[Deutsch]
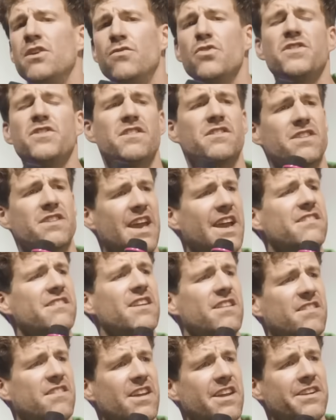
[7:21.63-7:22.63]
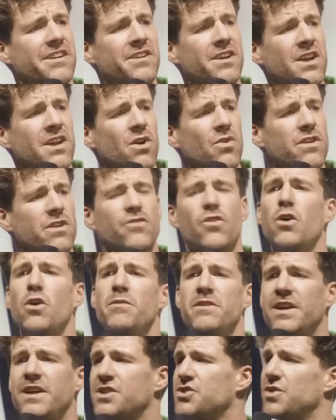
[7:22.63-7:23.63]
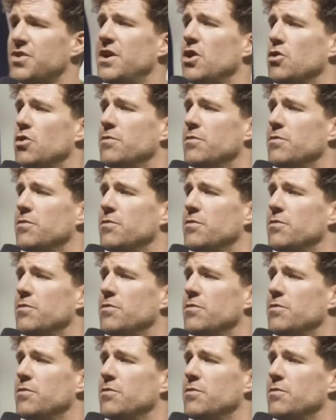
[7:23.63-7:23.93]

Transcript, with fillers: Weil du wirst diese Gags erzählen. Und ich freue mich jetzt schon